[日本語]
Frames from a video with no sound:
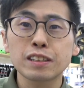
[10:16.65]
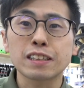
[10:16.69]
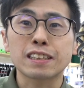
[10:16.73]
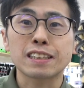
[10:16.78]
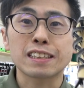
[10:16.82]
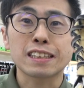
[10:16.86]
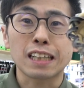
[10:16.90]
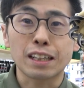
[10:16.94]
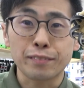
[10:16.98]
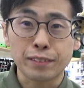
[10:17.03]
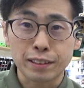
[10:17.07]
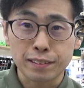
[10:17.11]
に
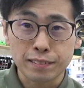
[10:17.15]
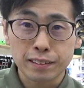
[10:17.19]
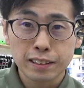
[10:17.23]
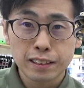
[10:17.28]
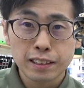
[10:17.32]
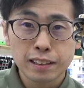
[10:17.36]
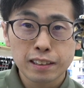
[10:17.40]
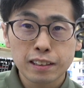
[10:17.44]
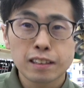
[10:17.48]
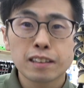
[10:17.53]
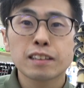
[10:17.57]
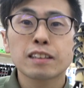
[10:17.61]
つかめ
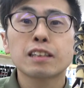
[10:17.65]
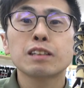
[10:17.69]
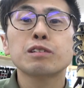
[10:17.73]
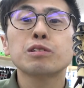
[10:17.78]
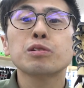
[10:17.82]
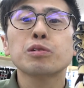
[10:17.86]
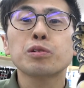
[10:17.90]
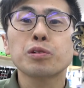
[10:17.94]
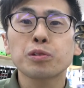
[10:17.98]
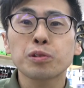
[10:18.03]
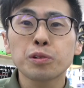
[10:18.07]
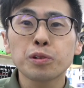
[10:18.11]
るっていう
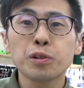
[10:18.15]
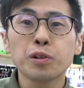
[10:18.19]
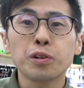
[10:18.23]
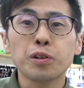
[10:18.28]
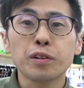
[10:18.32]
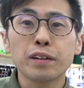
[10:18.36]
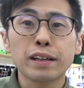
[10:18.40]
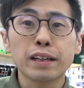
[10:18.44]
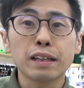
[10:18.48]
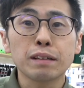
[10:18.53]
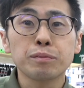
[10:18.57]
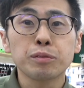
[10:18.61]
ところ
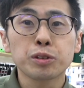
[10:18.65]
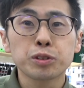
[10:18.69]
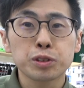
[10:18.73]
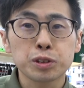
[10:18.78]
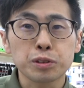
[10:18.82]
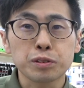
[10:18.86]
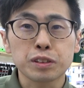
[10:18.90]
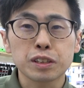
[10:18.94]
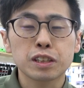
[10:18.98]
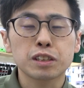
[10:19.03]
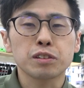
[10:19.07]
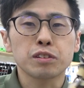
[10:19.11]
を目
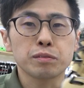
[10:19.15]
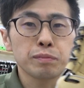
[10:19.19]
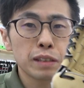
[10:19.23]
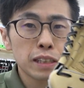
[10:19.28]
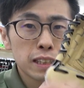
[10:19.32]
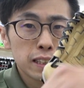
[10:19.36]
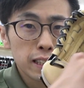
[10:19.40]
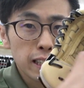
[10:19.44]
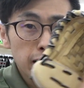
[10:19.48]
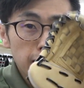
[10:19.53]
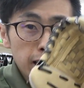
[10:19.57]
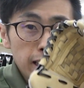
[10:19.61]
標にしておりま
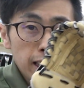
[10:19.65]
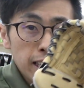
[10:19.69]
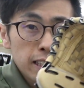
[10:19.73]
して